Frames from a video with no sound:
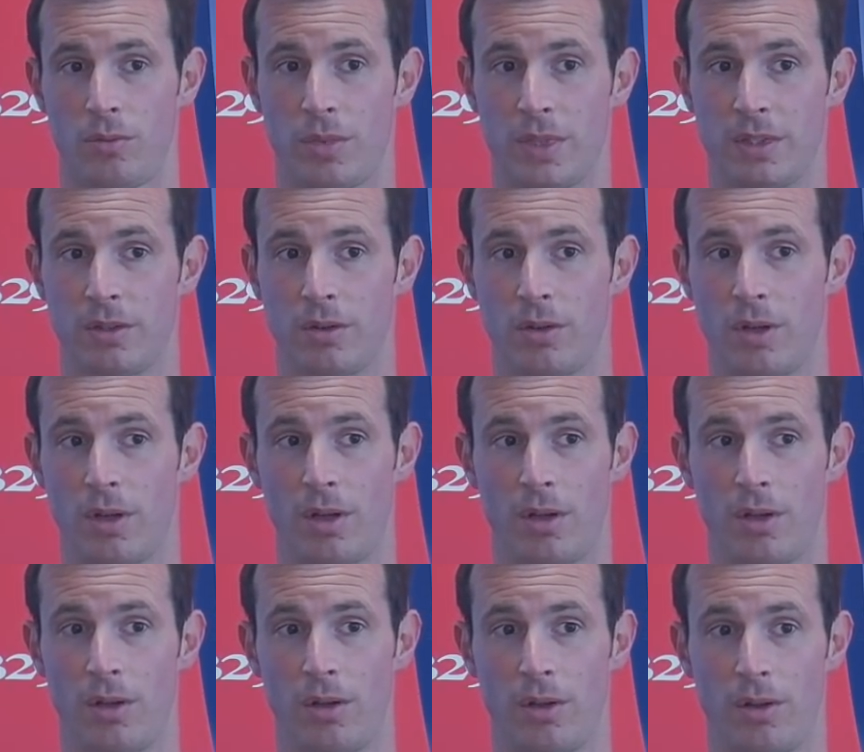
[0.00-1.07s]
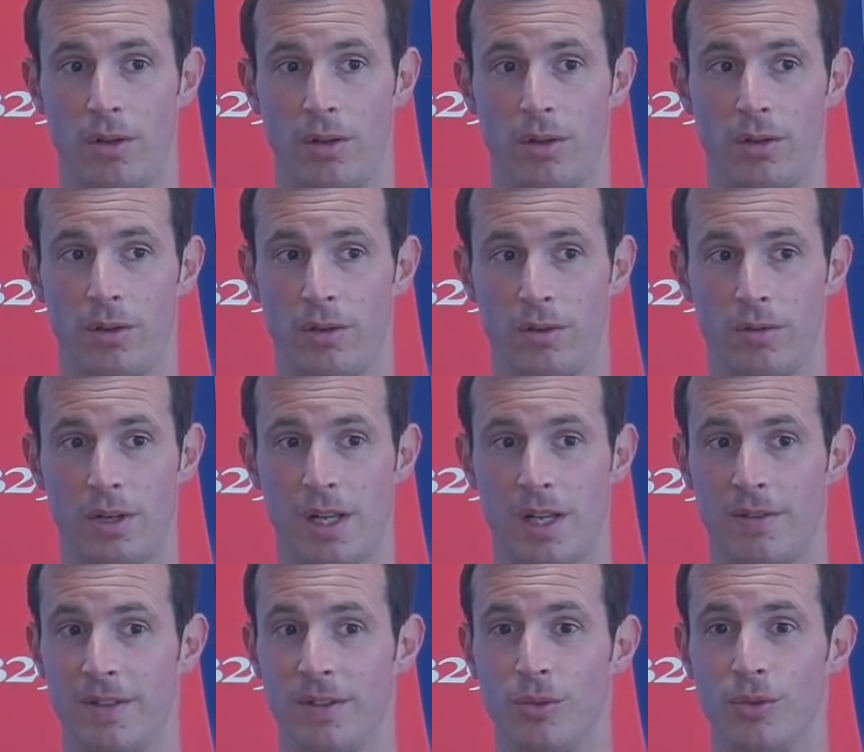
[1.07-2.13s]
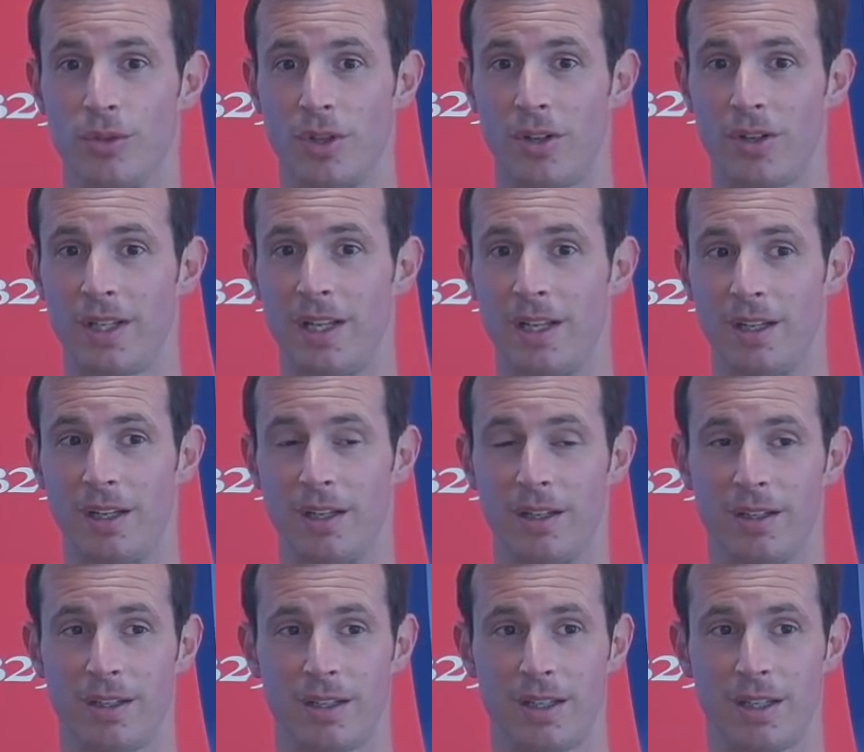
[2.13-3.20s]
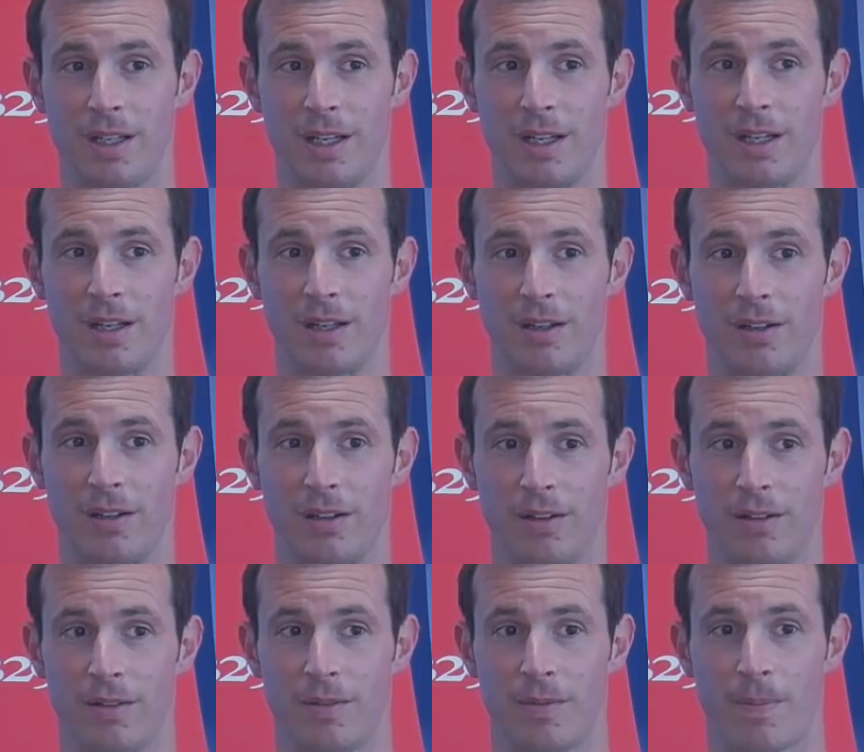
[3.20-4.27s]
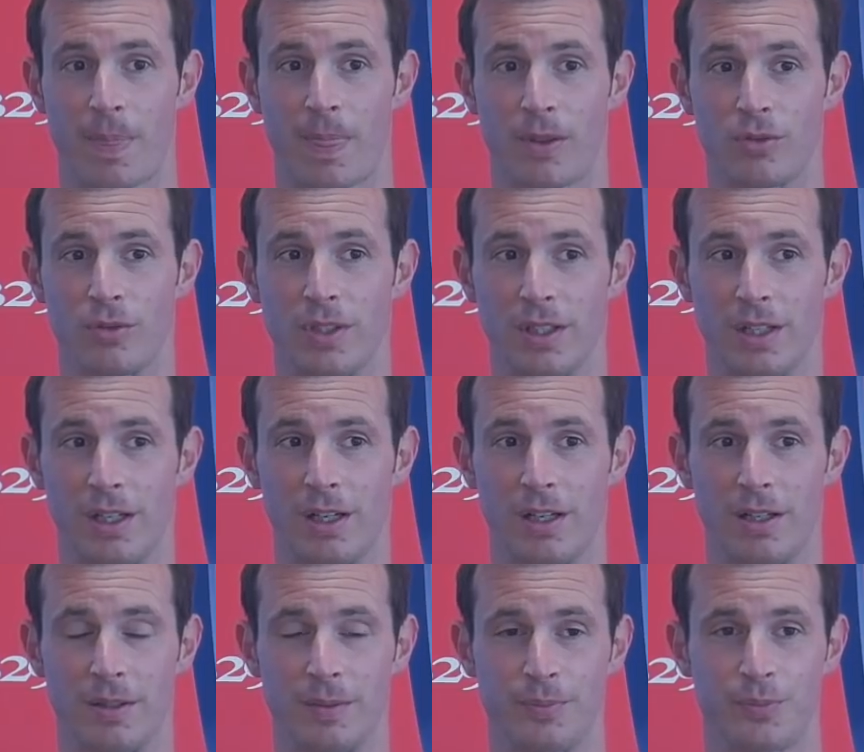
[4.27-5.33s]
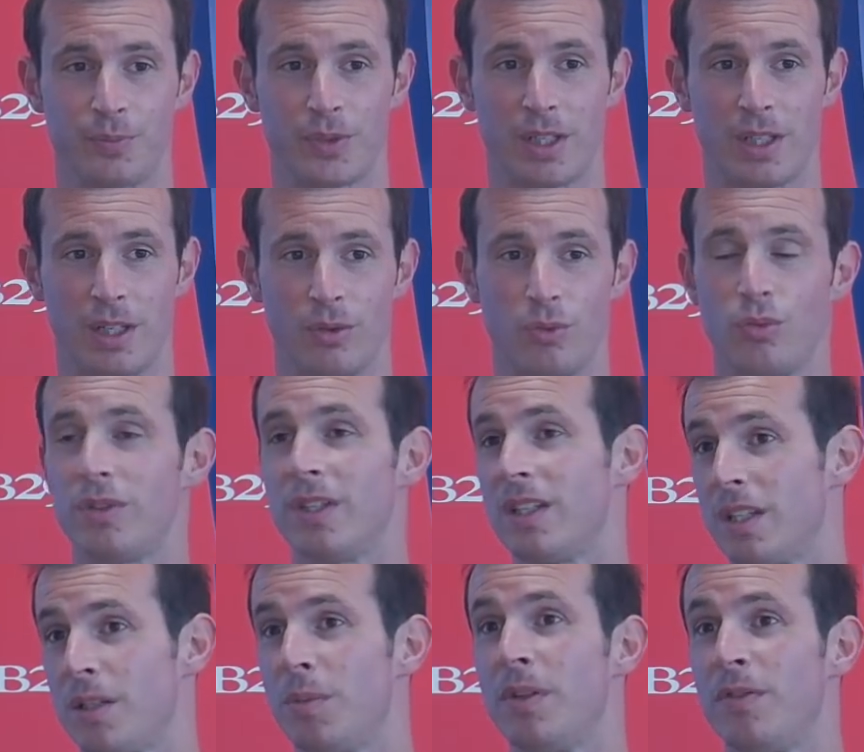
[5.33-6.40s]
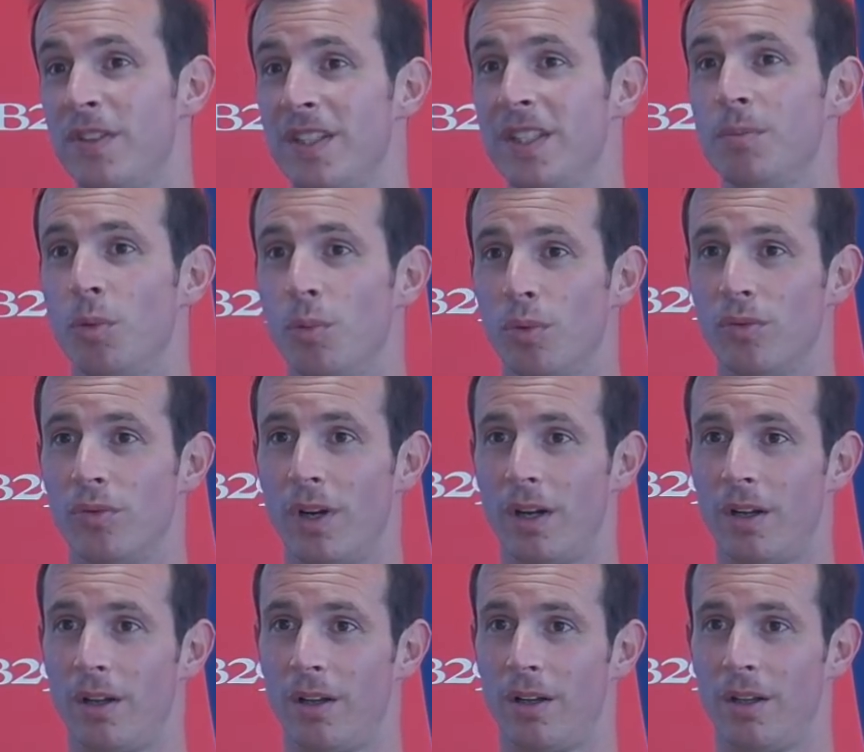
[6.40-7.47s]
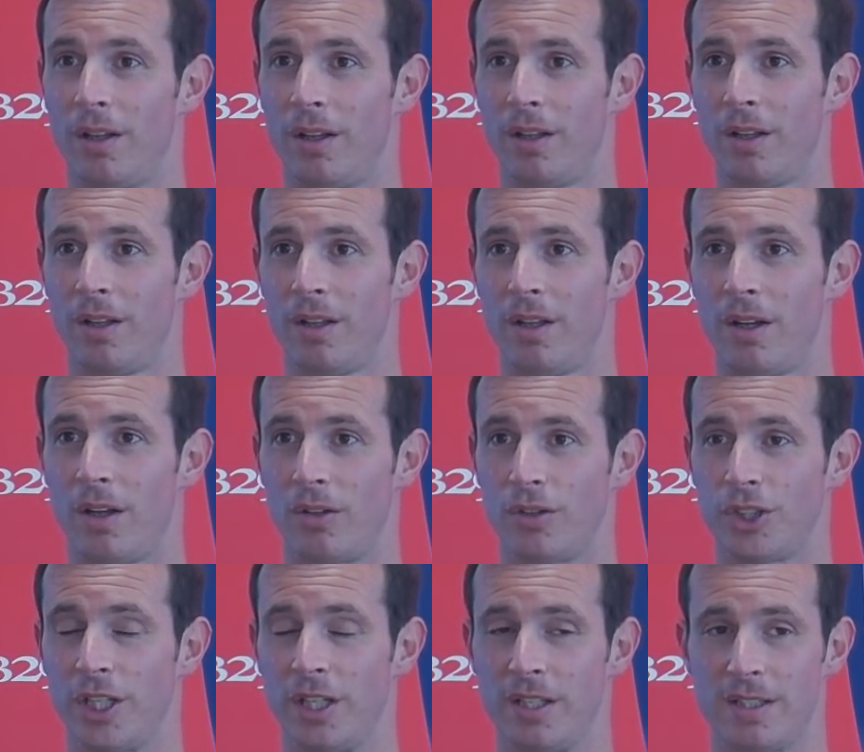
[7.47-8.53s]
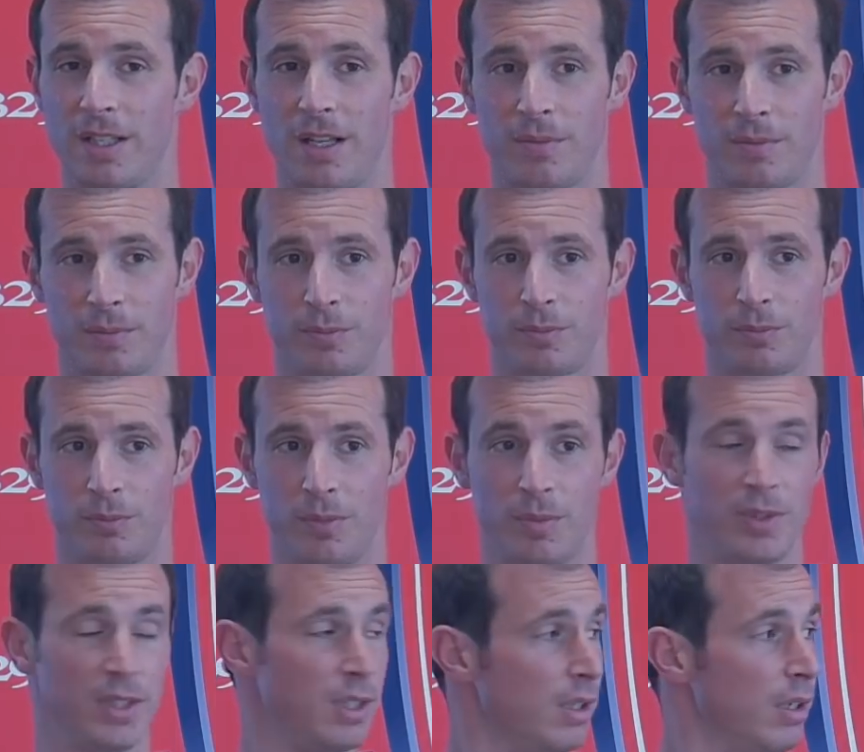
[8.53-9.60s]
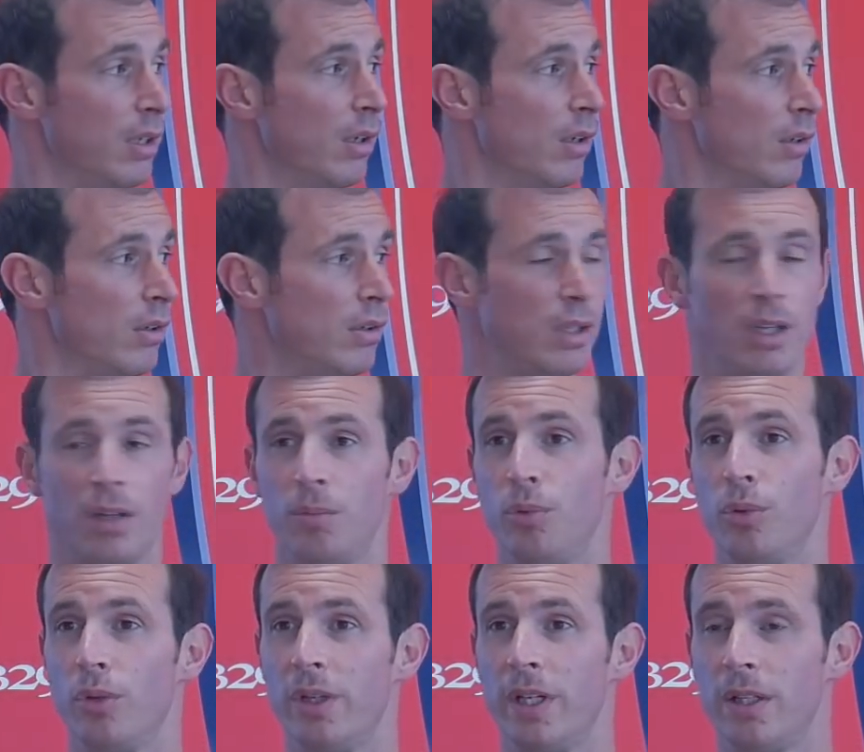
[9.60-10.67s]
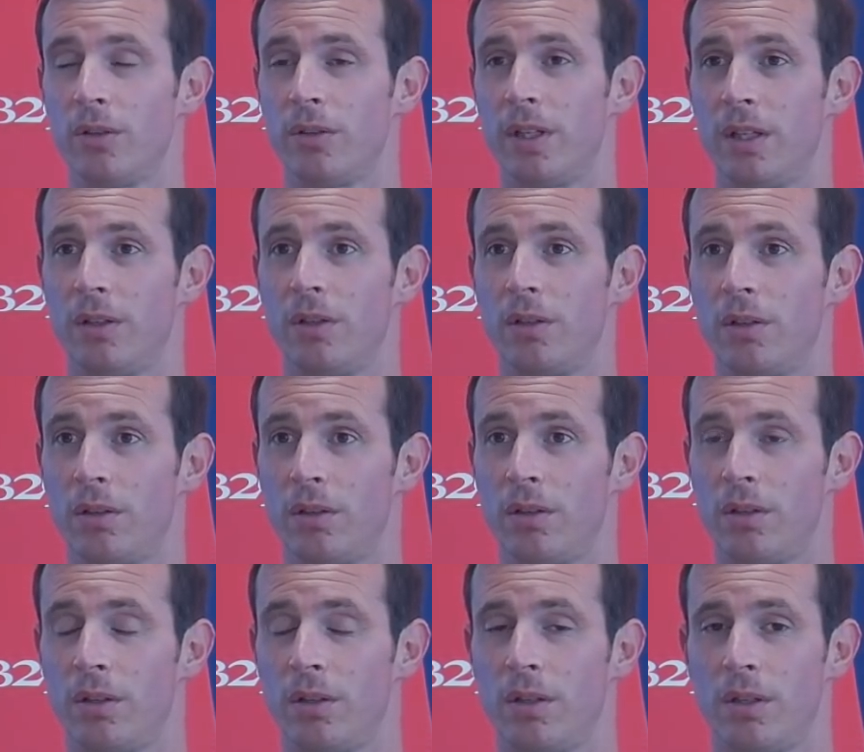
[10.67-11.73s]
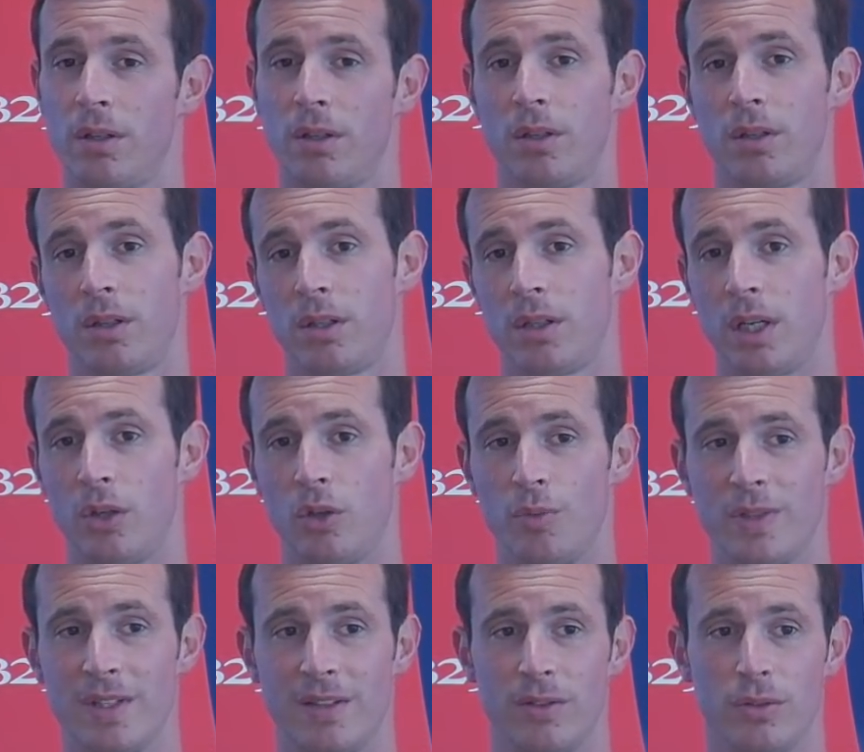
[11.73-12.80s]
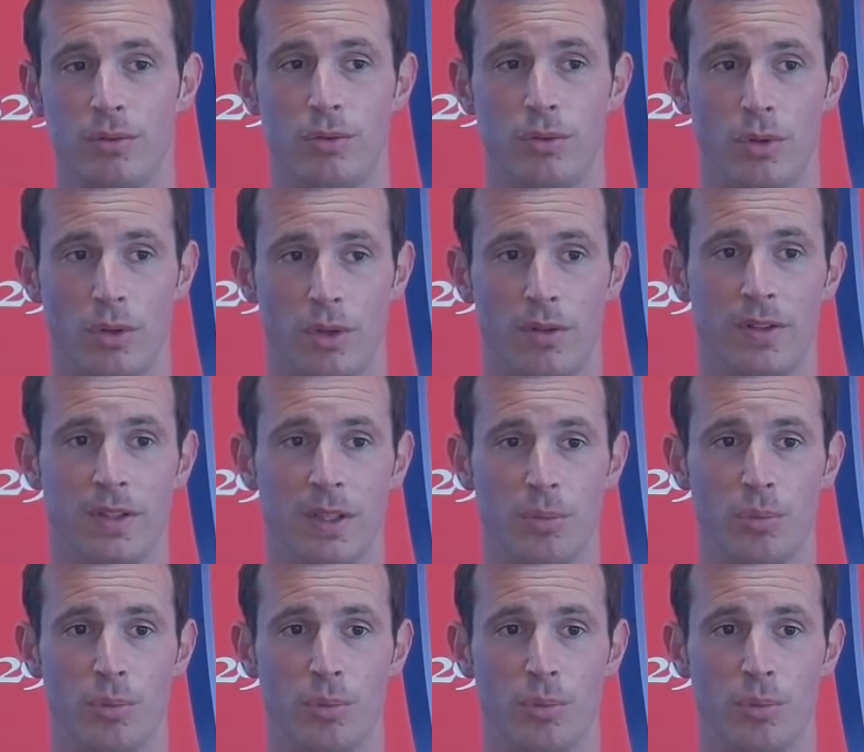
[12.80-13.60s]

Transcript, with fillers: parce que voilà, à 22 ans, il est, il est, je veux dire, il a, toute tout cet aspect physique pour pouvoir enchaîner ça, même si il a pu connaître quelques, quelques mésaventures avec des